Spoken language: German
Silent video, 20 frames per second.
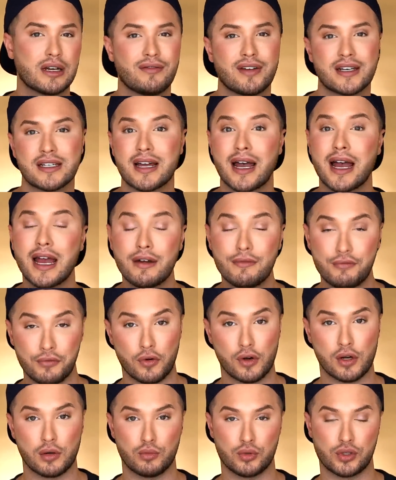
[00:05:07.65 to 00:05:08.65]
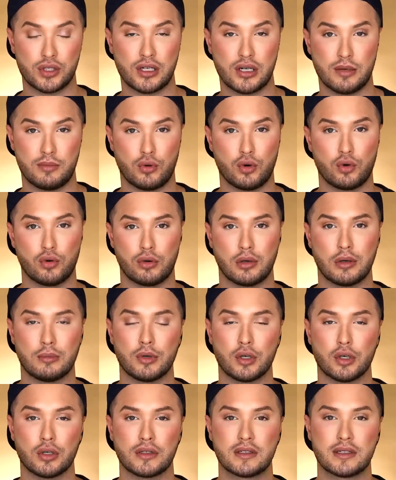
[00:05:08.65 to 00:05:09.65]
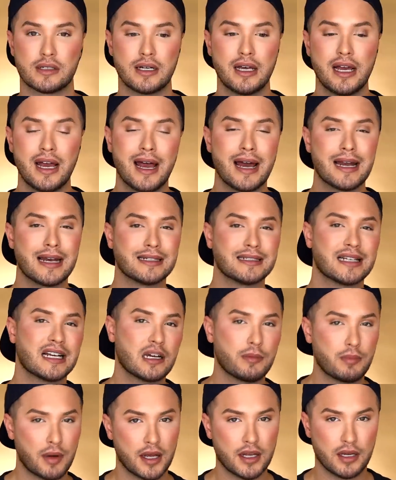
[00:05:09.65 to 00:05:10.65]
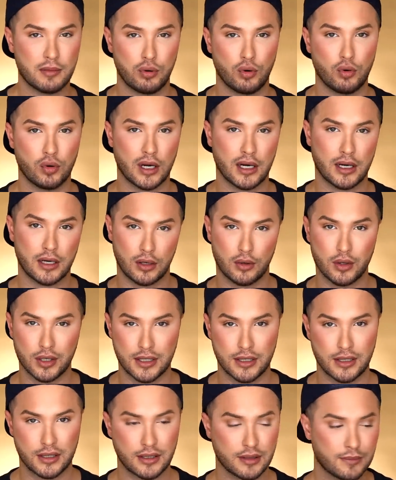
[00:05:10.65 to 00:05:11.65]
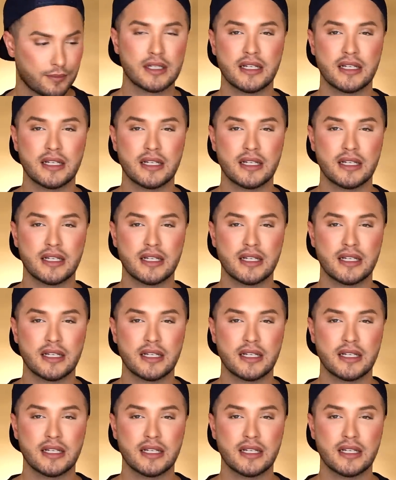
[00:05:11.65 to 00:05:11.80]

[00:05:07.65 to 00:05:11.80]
in welcher Reihenfolge muss ich die Produkte benutzen, dann seid ihr bei Yepoda genau richtig.